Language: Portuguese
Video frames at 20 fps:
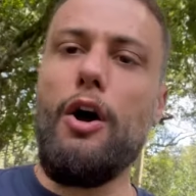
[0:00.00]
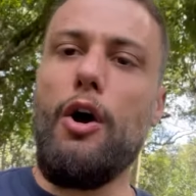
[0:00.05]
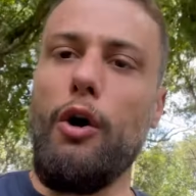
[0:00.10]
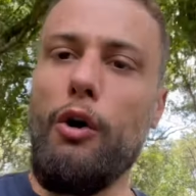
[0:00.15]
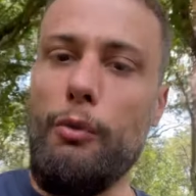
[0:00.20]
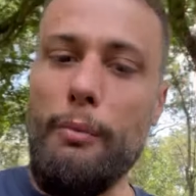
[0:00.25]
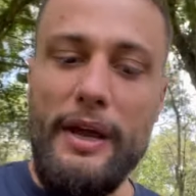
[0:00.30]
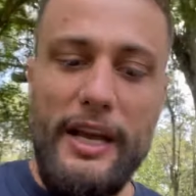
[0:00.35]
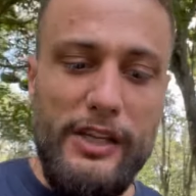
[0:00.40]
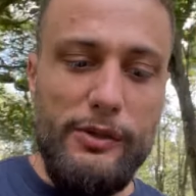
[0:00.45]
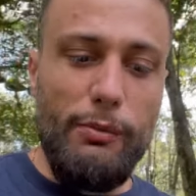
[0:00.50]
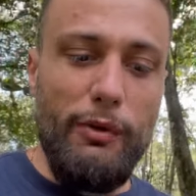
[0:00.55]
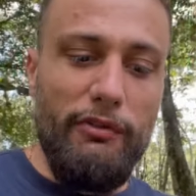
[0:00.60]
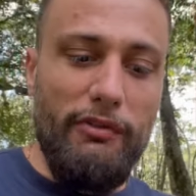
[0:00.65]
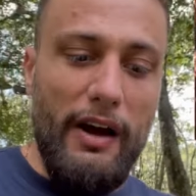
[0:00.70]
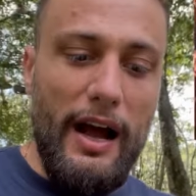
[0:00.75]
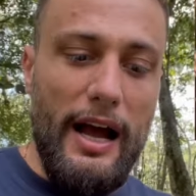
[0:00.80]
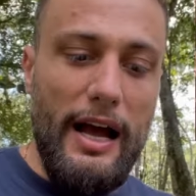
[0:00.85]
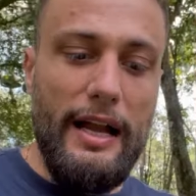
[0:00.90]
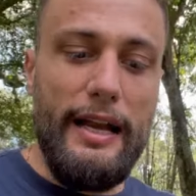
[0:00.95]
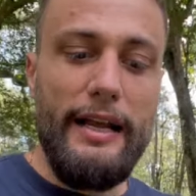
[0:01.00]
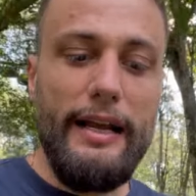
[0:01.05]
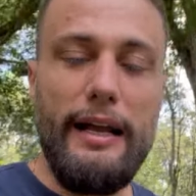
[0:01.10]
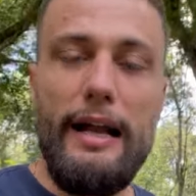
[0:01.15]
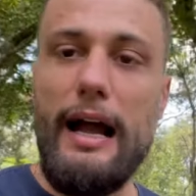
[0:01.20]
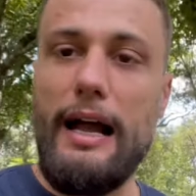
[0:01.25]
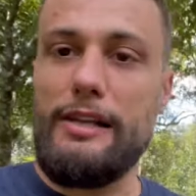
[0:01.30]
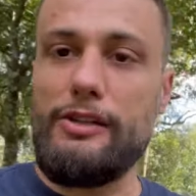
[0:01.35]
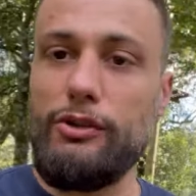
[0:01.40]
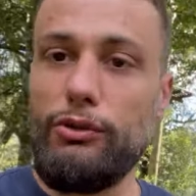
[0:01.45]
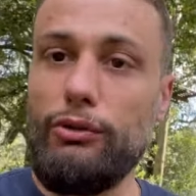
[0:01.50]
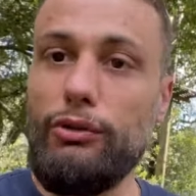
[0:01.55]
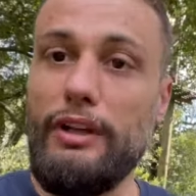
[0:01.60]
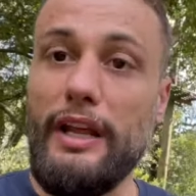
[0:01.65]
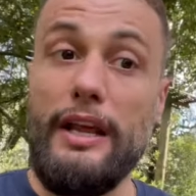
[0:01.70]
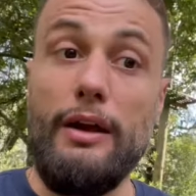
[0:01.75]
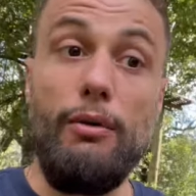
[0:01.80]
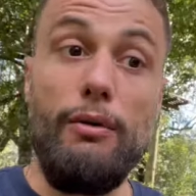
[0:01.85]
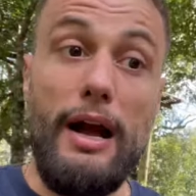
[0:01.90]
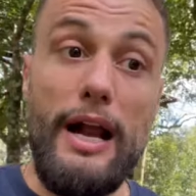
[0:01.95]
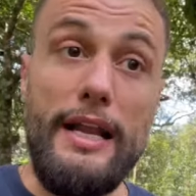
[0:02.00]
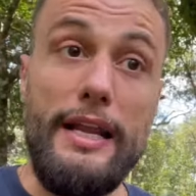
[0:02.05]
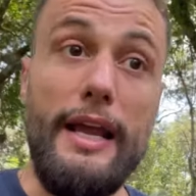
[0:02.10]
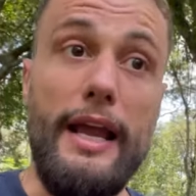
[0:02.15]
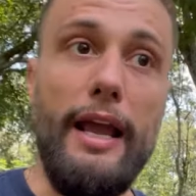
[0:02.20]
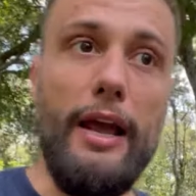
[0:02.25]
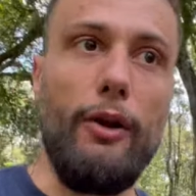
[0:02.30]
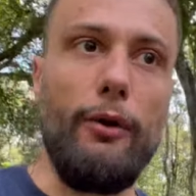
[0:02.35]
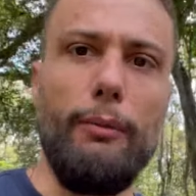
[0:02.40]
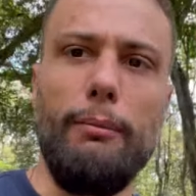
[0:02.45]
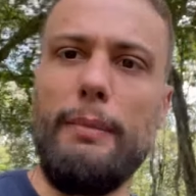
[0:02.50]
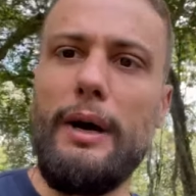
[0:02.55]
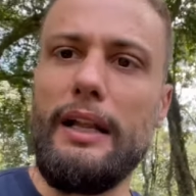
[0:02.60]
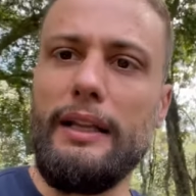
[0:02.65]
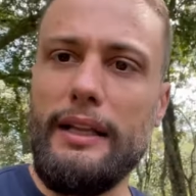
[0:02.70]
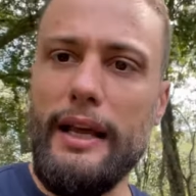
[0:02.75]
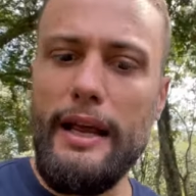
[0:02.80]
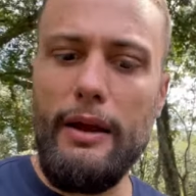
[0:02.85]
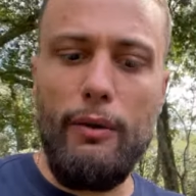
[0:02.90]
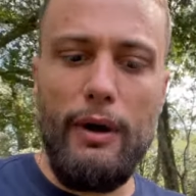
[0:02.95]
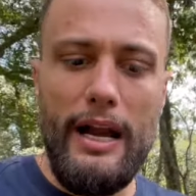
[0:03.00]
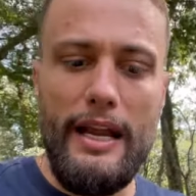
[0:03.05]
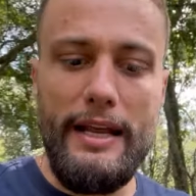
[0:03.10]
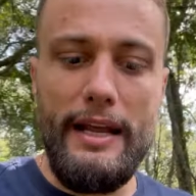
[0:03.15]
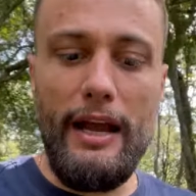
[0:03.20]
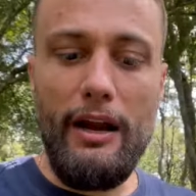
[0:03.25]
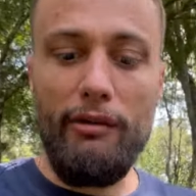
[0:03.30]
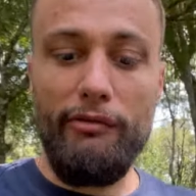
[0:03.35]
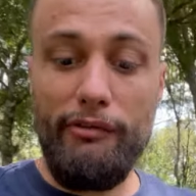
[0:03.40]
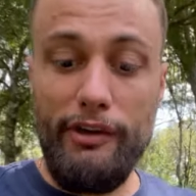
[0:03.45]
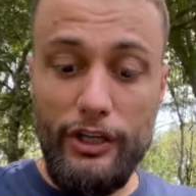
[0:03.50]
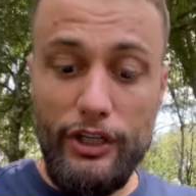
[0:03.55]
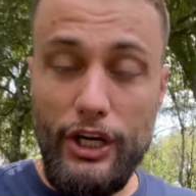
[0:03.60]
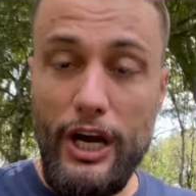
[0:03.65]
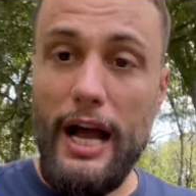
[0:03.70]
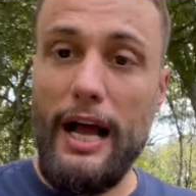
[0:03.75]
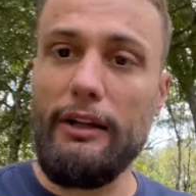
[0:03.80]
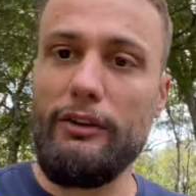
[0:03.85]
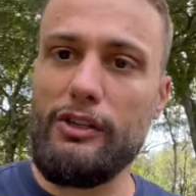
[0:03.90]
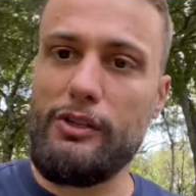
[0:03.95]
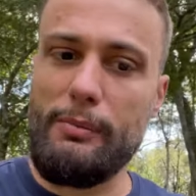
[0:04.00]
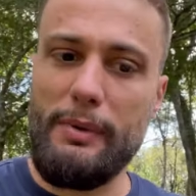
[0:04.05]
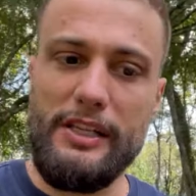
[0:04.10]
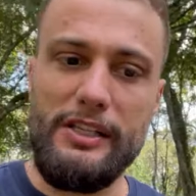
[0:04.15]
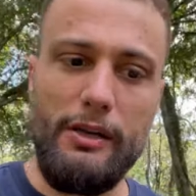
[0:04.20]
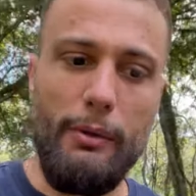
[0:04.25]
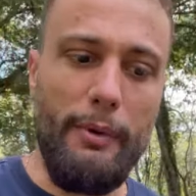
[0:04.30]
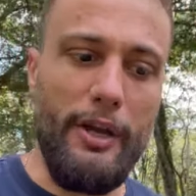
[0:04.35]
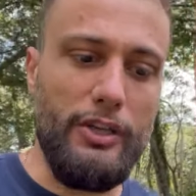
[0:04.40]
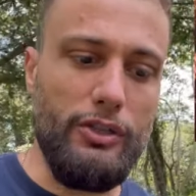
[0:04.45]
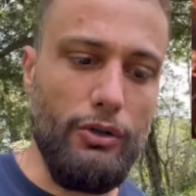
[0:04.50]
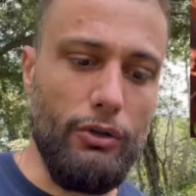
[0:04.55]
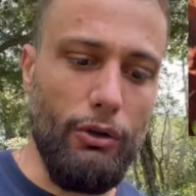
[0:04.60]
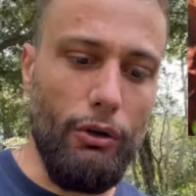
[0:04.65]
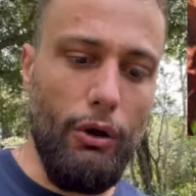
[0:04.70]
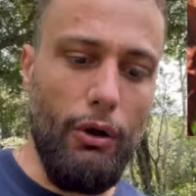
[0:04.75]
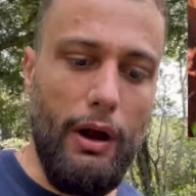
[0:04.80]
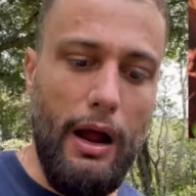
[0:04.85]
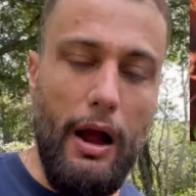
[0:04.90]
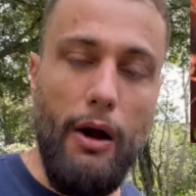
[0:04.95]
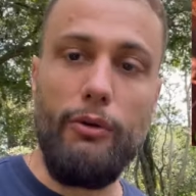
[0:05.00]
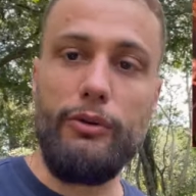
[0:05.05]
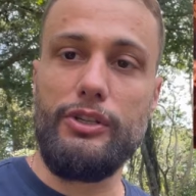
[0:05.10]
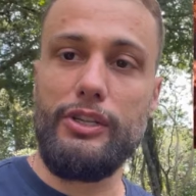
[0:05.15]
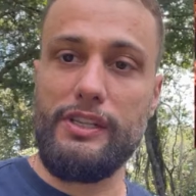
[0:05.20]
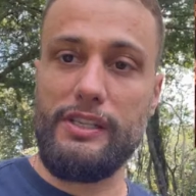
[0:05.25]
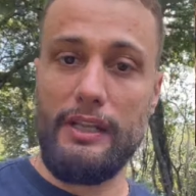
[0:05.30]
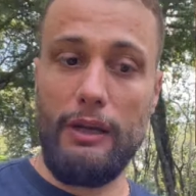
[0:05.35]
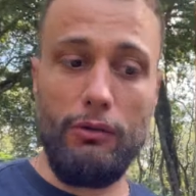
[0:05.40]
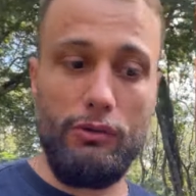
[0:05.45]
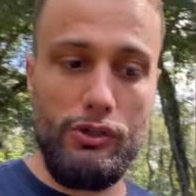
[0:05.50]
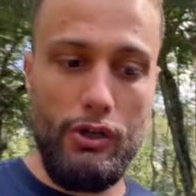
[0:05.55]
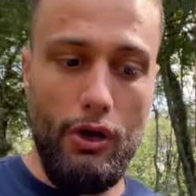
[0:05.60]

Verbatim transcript: O mesmo vale caso tu tenha um galinheiro. Mantenha o galinheiro fechado, especialmente no local onde estão os